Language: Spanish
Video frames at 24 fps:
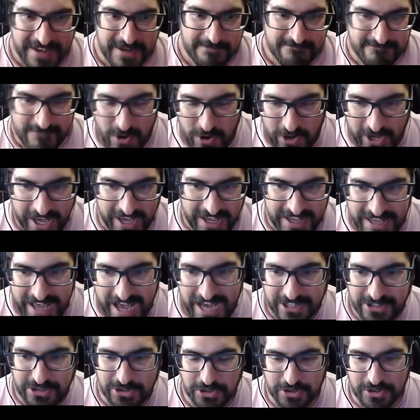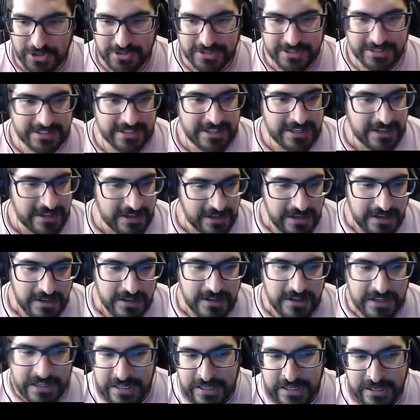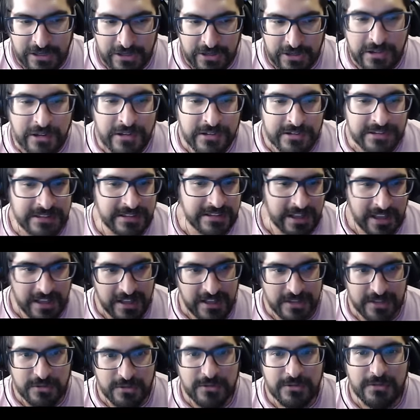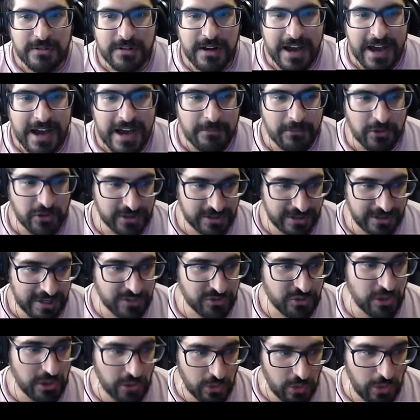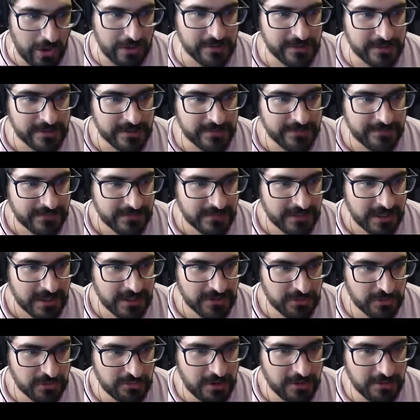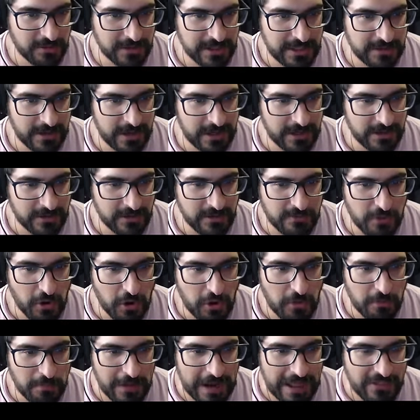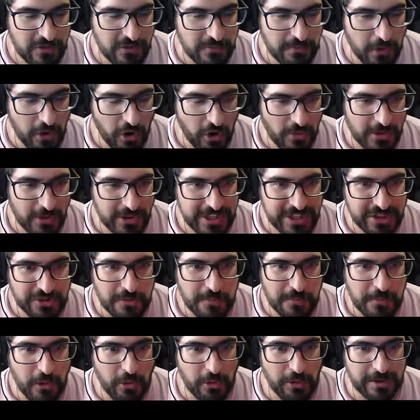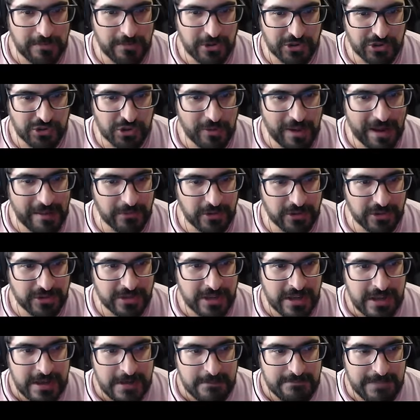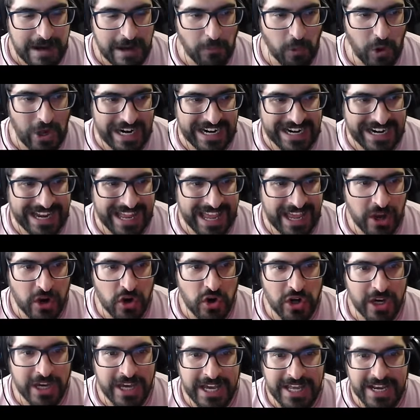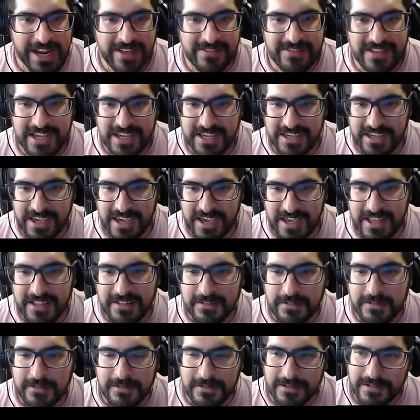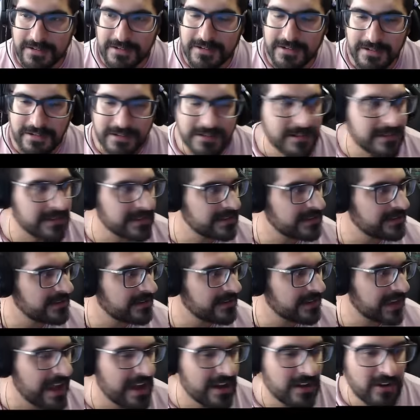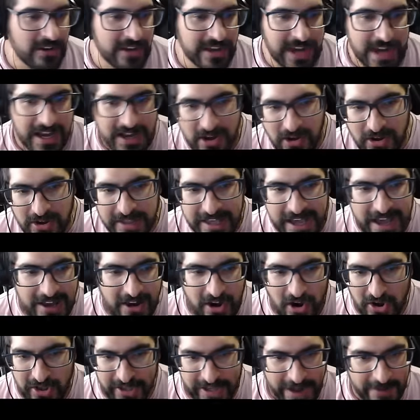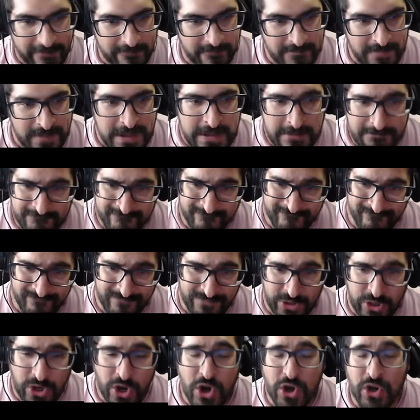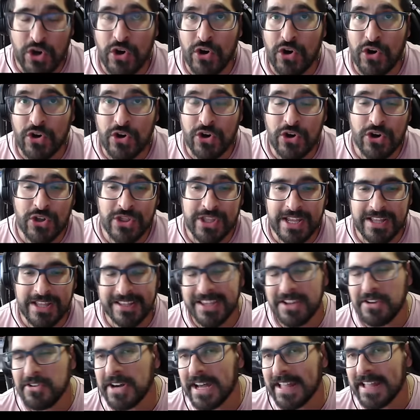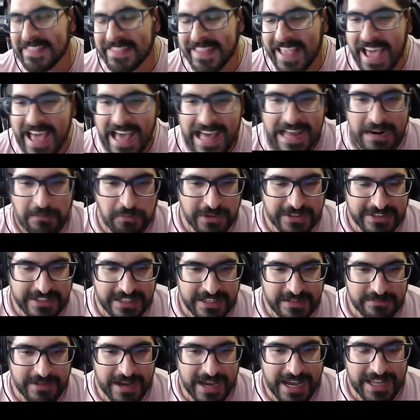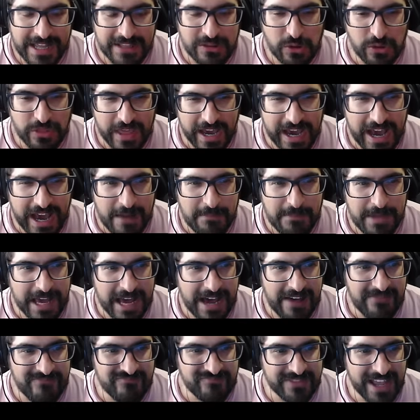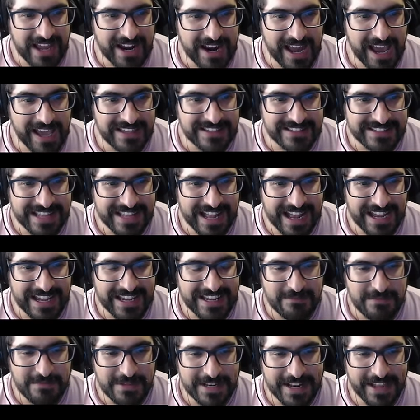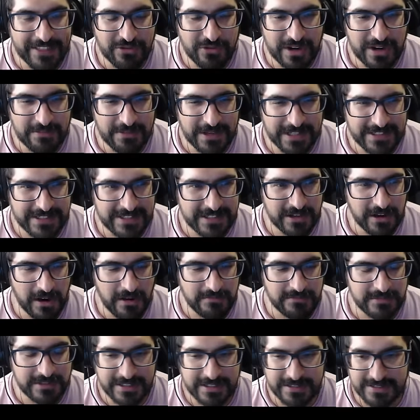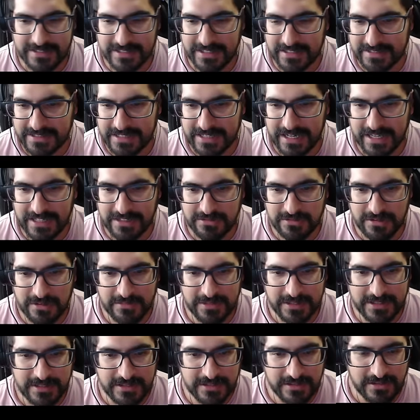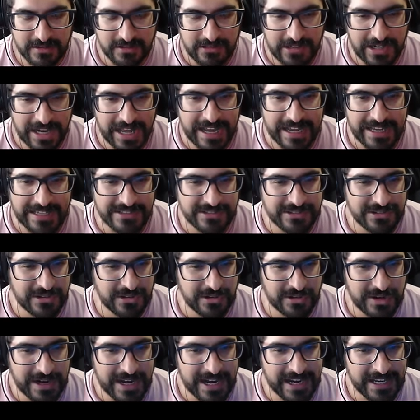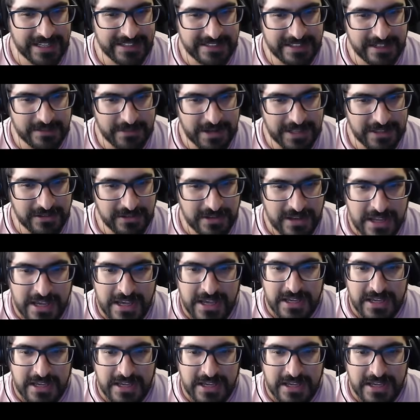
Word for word: Ok, acto 2. Eh, continuamos. Esto es nuevo. Es un nuevo nivel, ¿no? Un poco plano, un poco bonito, un poco hermoso. Vamos. Vamos a recoger anillitos. Oigan, oigan, oigan, oigan. Mmm, coco, con el... Quiero cantar, pues hermano, déjame cantar. Ahí está, eh, mirando al vacío. Oh, se, lanzó al vacío. Colangas, no lo hagas, hermano.